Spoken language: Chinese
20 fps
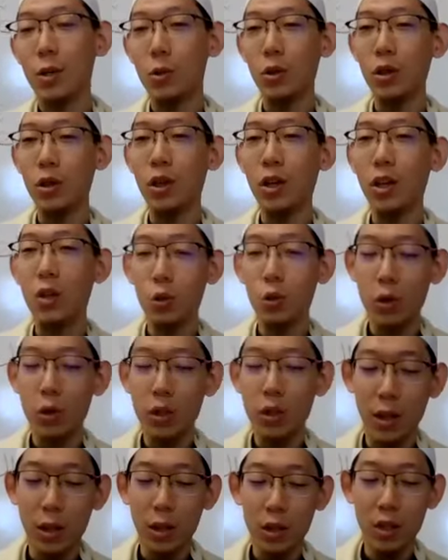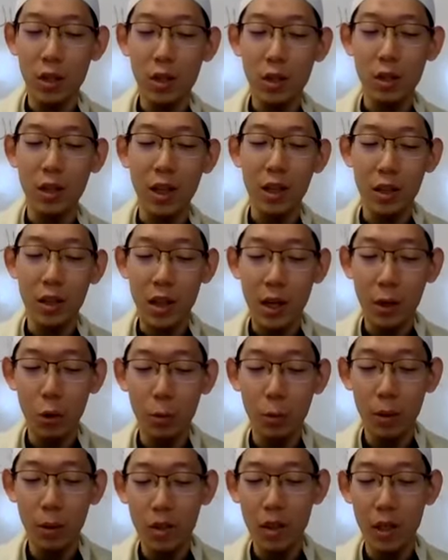所以，一个人如果想要真诚他的忏
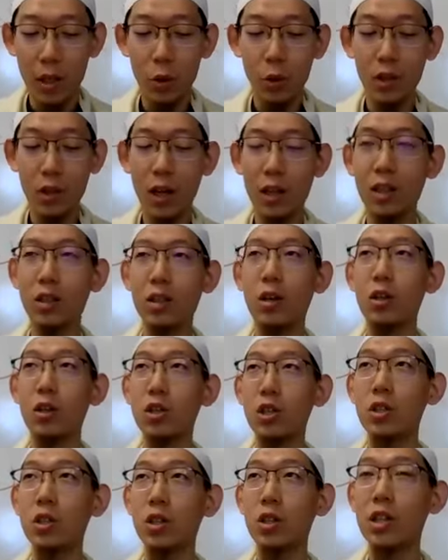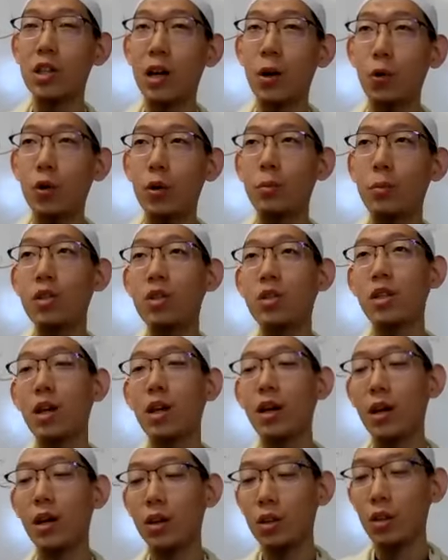悔被接受，他一定要真诚忏悔，并
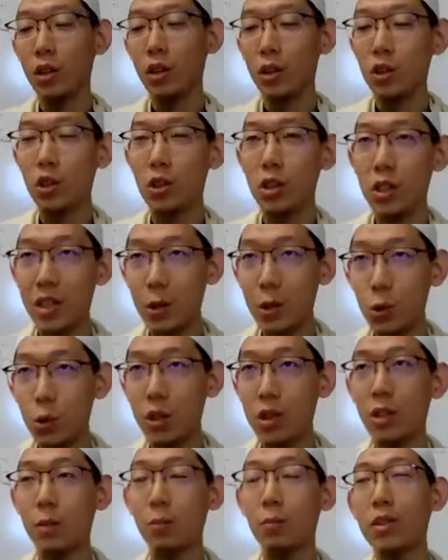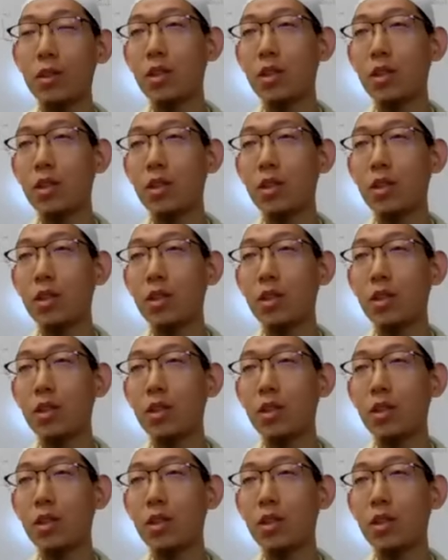且停止这件罪行，